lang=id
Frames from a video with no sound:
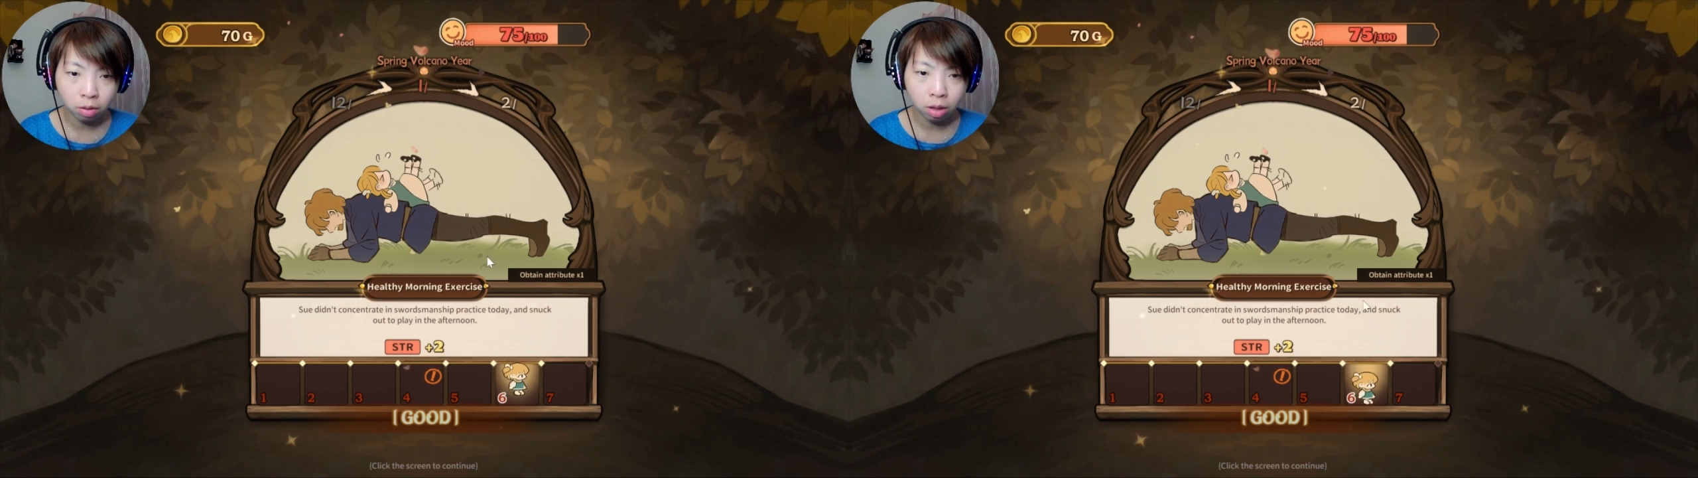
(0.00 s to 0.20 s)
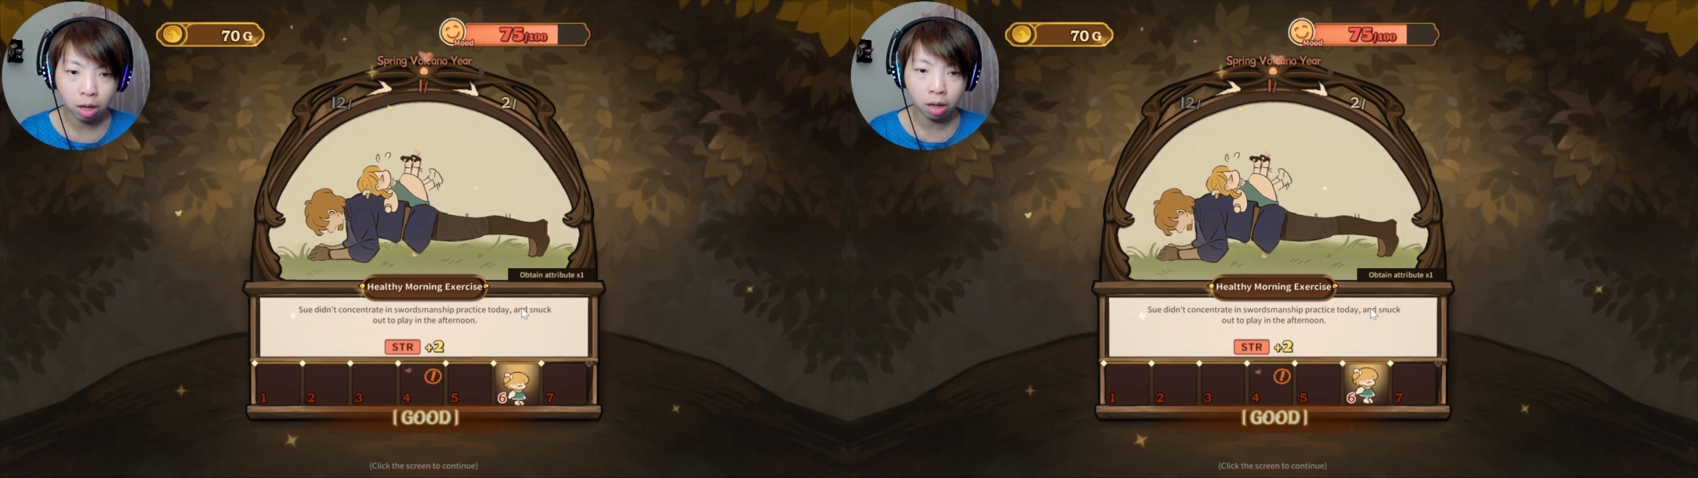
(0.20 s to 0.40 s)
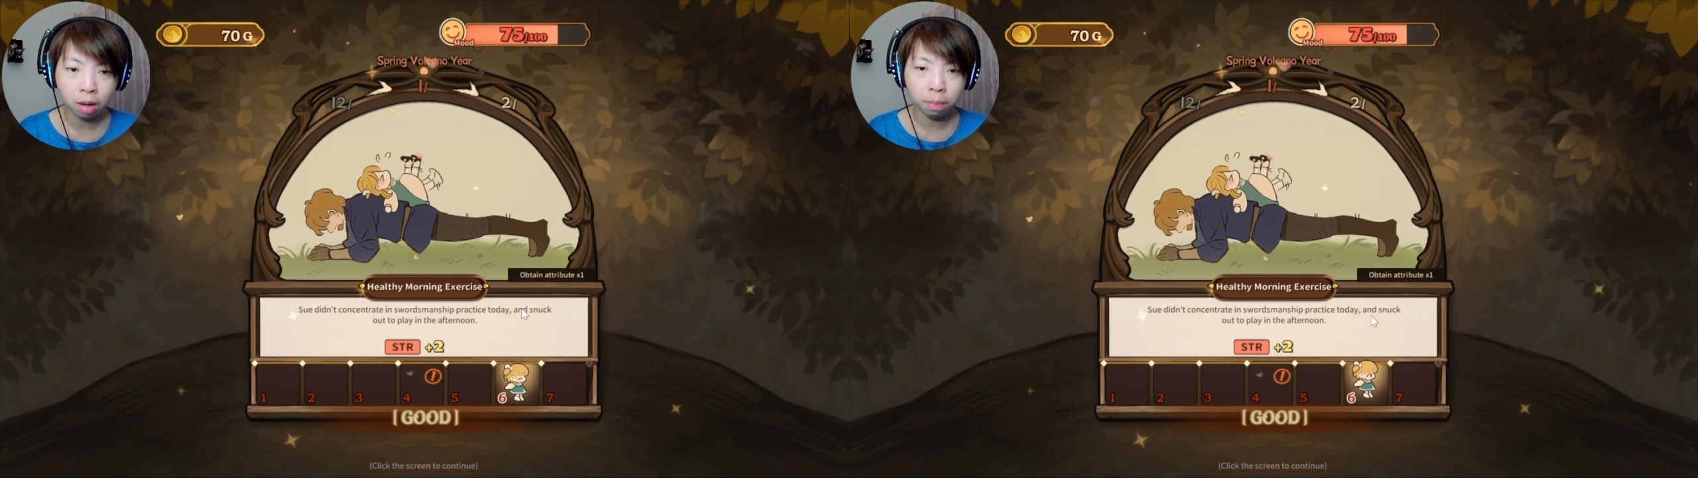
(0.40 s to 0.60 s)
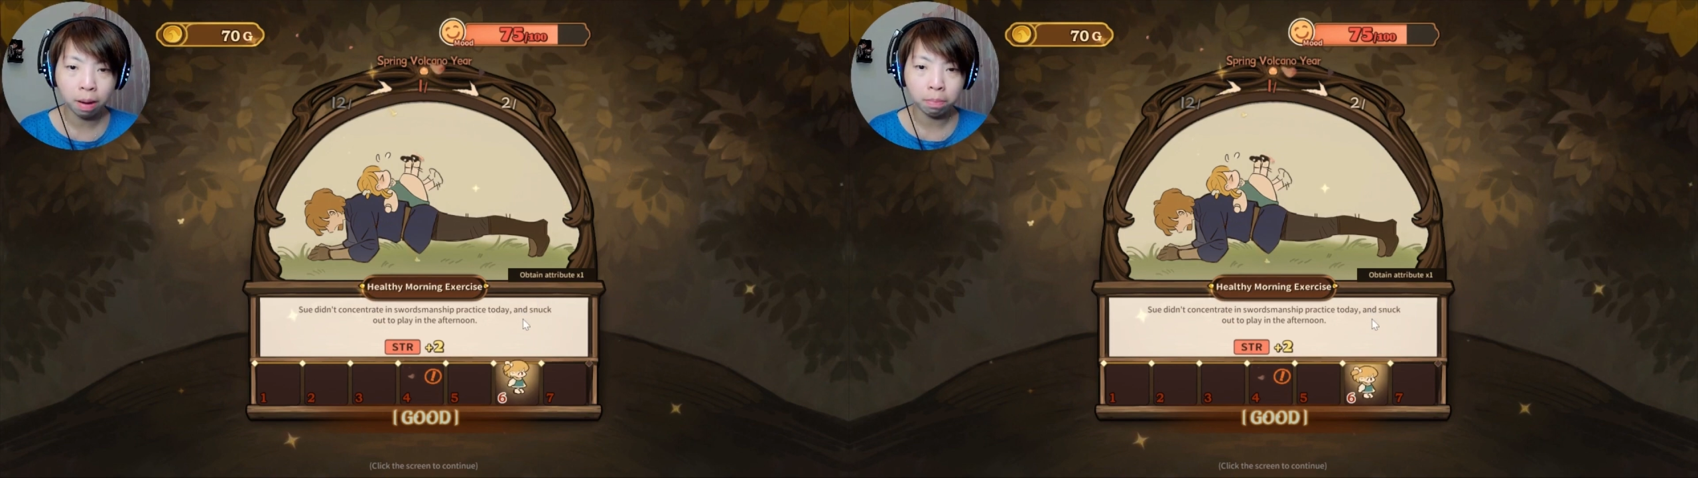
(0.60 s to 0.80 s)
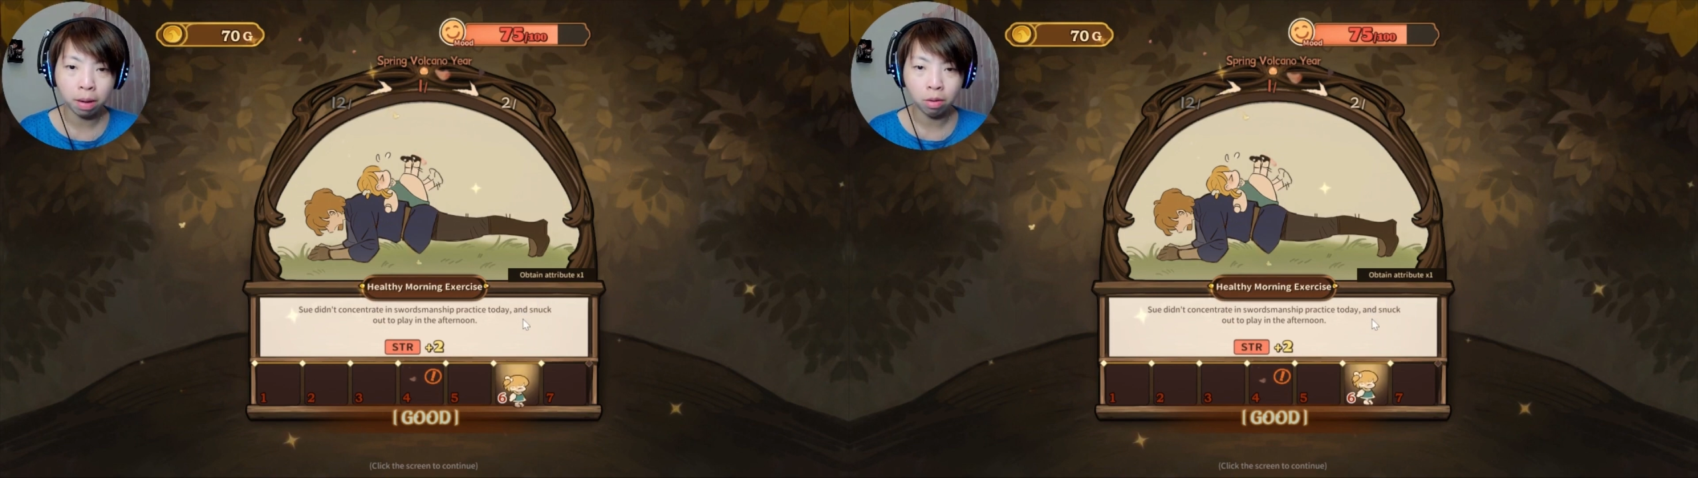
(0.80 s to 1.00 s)
yang olahraga
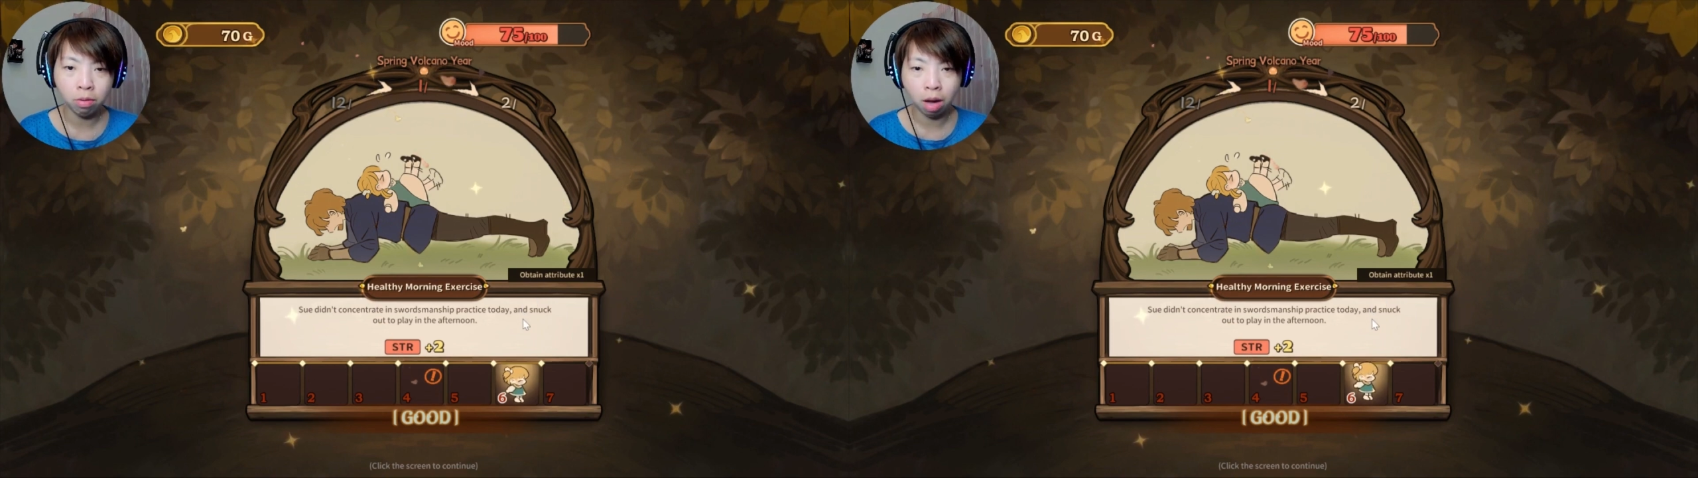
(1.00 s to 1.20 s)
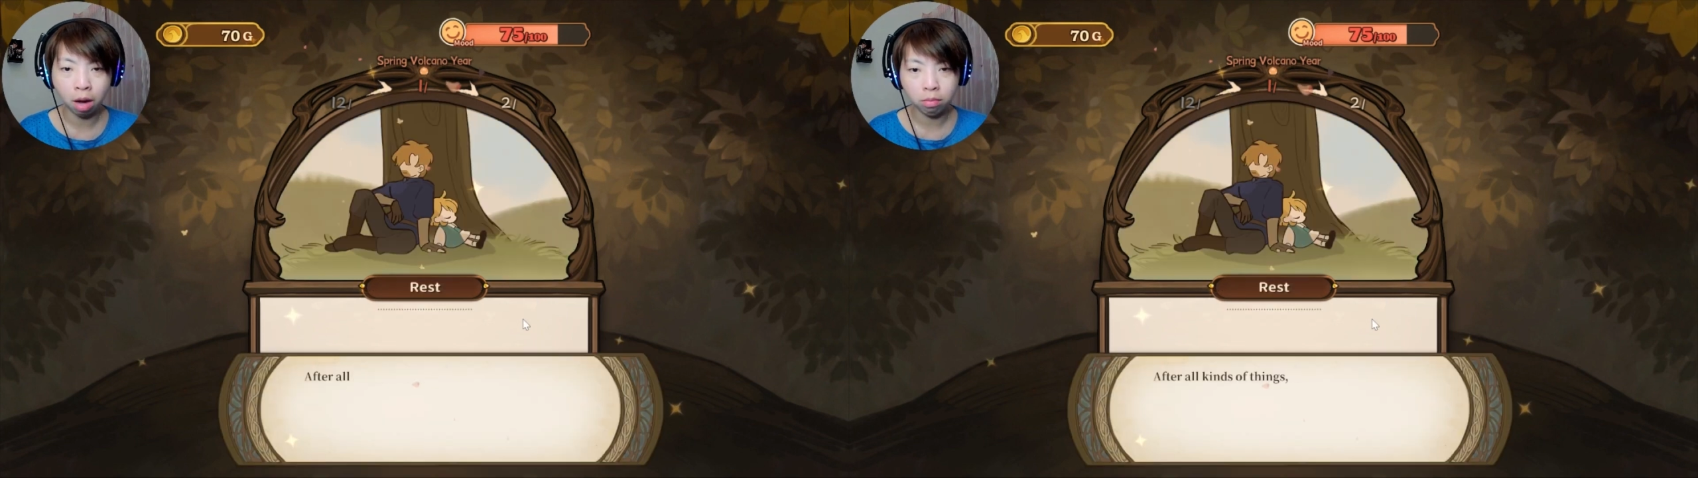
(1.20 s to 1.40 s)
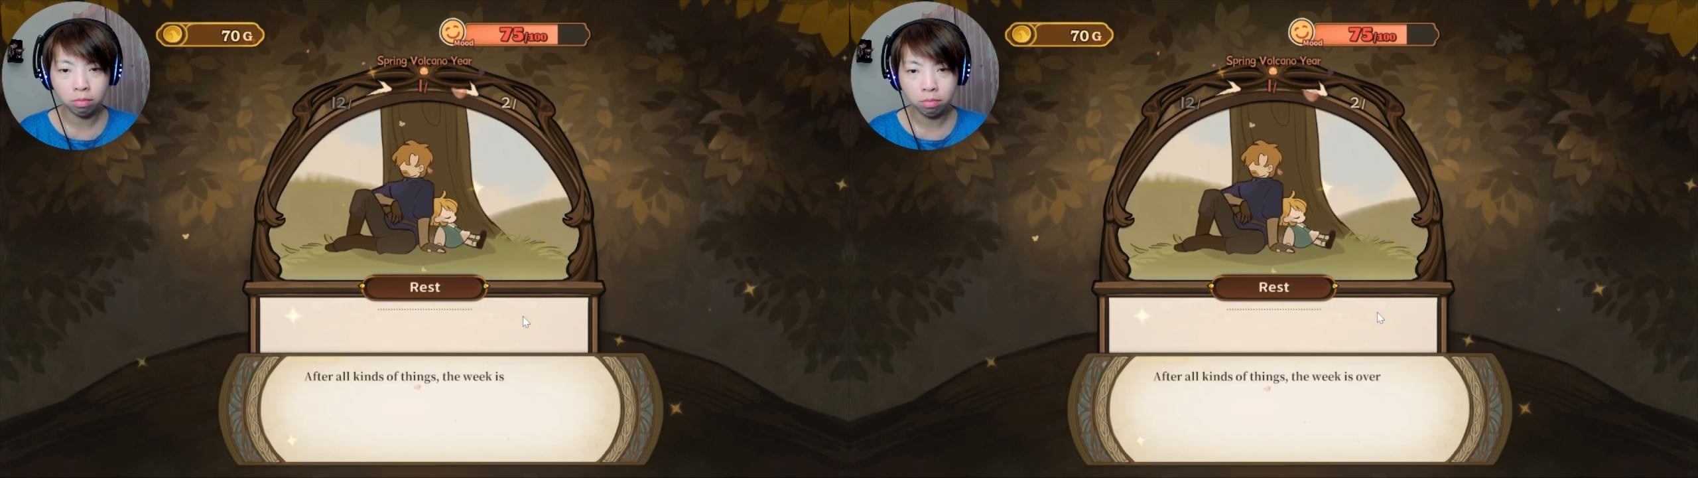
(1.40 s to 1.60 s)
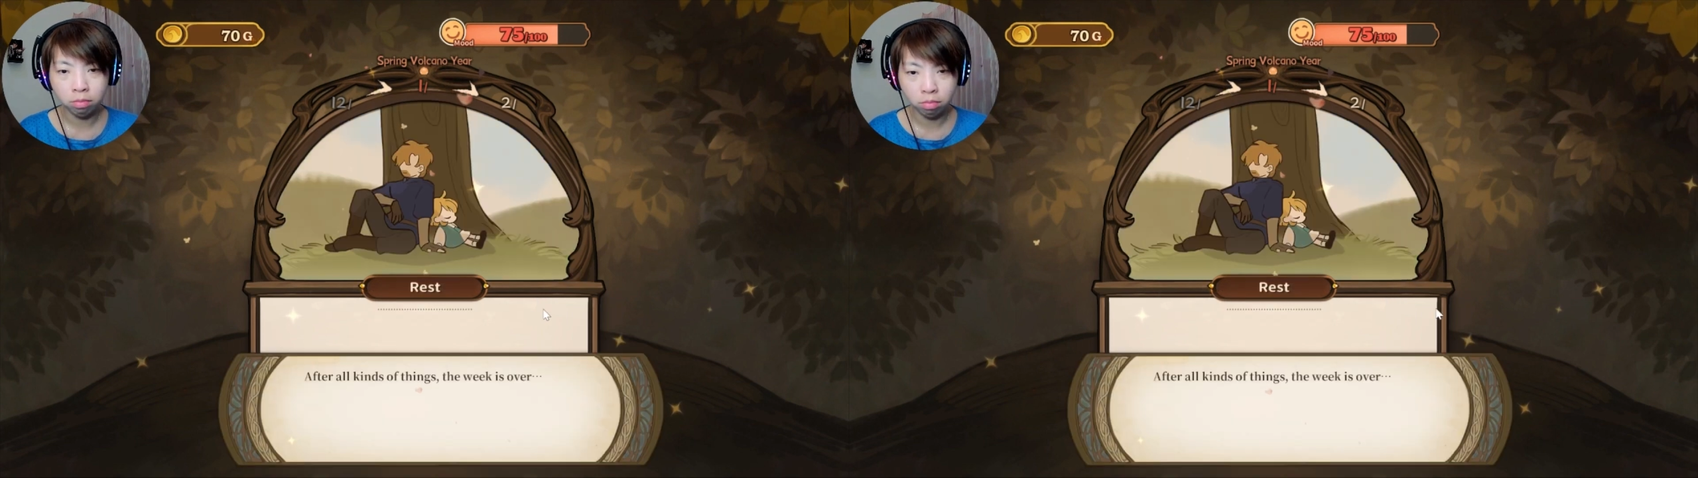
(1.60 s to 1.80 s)
apa-apa Luna